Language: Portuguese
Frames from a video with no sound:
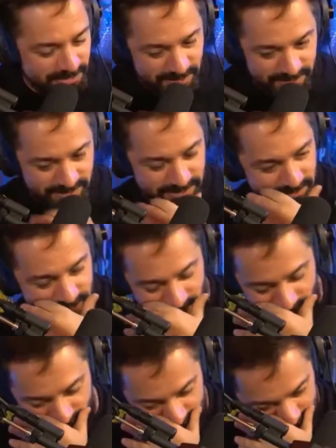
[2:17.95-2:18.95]
tira do canudinho
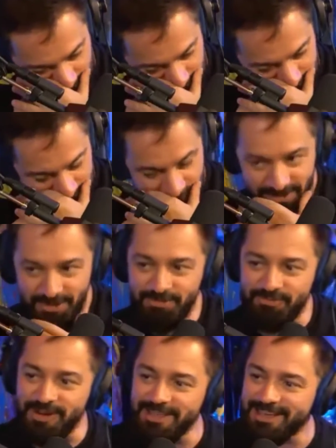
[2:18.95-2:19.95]
aqui, ó. Eu
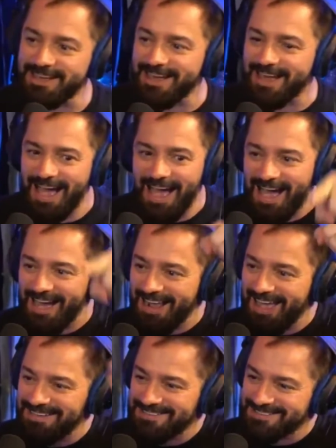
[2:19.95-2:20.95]
falei,
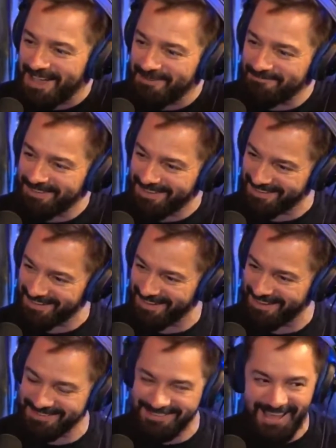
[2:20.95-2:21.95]
cara, essa mina,
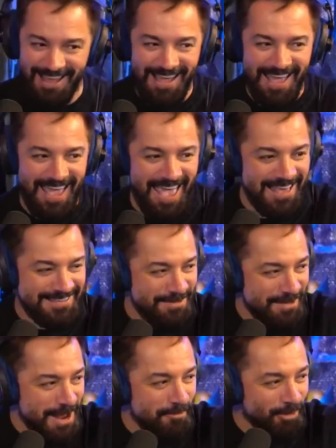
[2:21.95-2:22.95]
essa,
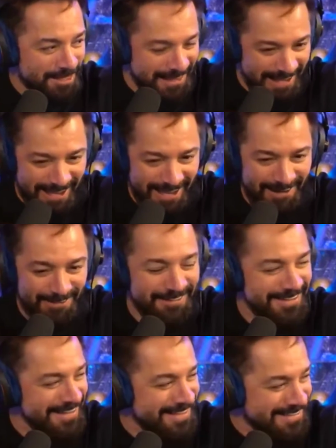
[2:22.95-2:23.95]
essa mina é
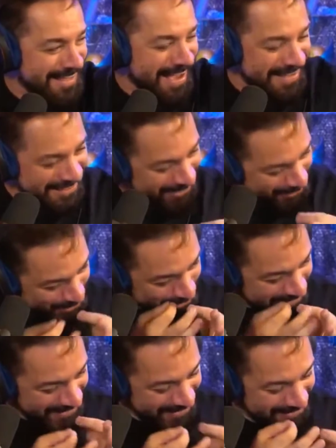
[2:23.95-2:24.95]
modelo e tá aqui
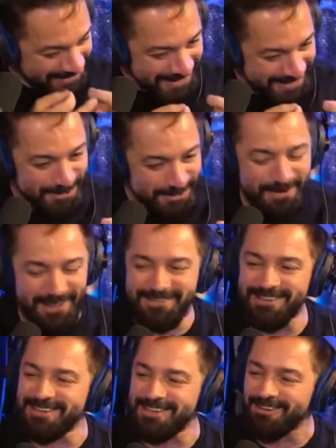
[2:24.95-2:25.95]
cutucando o dente com o
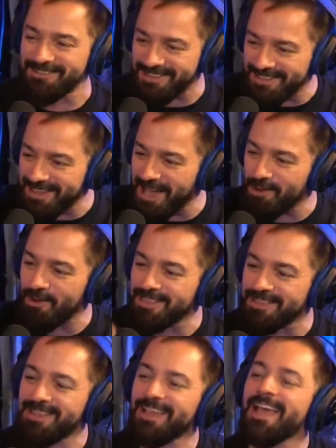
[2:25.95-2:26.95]
plastiquinho. Essa daí é de
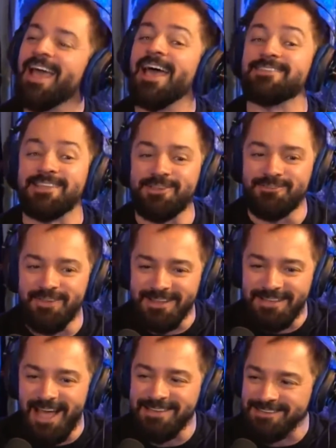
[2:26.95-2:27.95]
aguenta, verdade. Essa né? é de
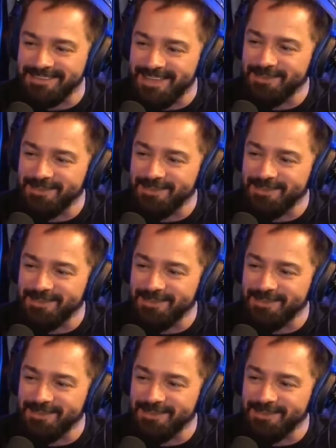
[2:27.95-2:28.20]
verdade,